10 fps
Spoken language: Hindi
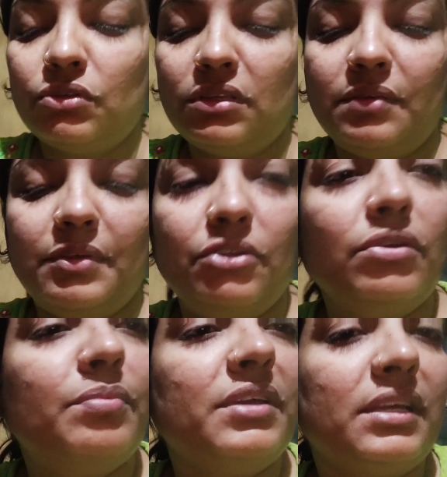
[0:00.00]
तो ये
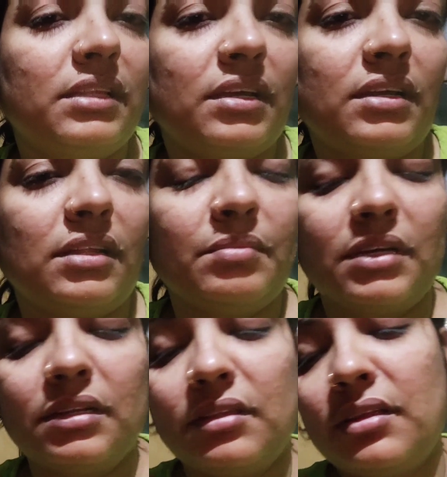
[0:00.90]
वीडियो अब यहीं तक ख़त्म
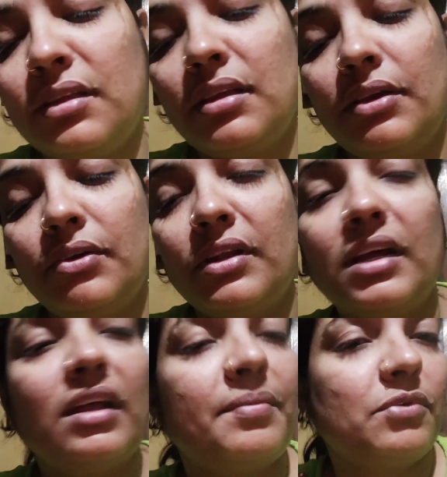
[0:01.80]
करते हैं और
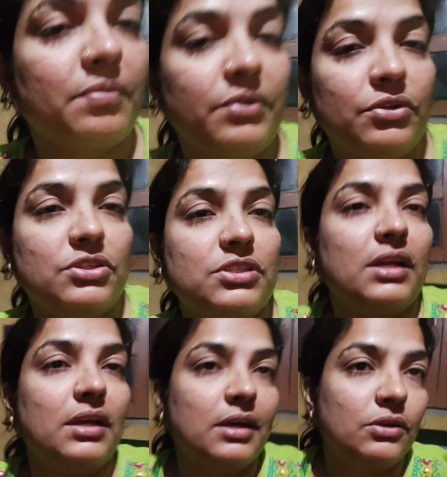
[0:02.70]
अगर आपको वीडियो
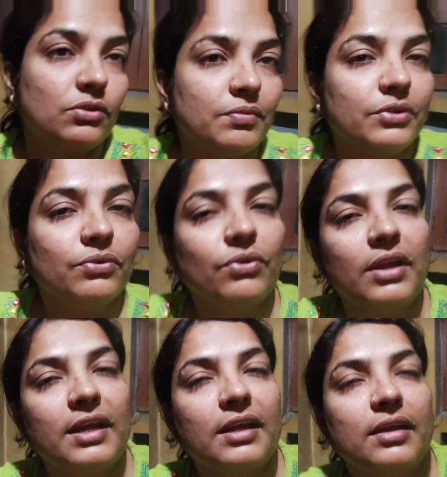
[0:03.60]
अच्छा लगा तो वीडियो को
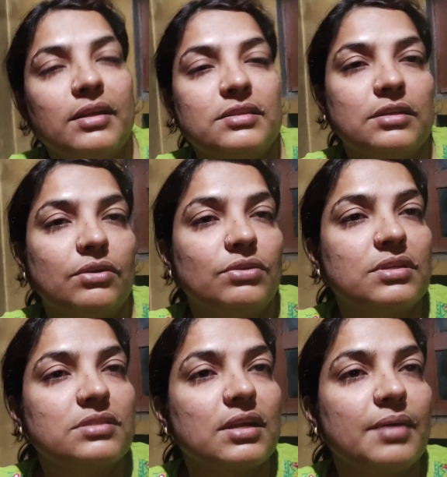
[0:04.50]
लाइक करना चैनल को
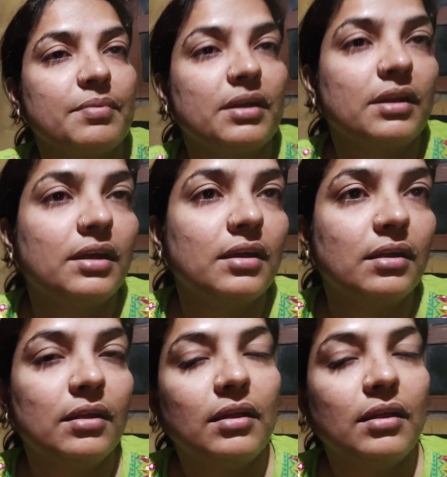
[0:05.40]
सब्सक्राइब करना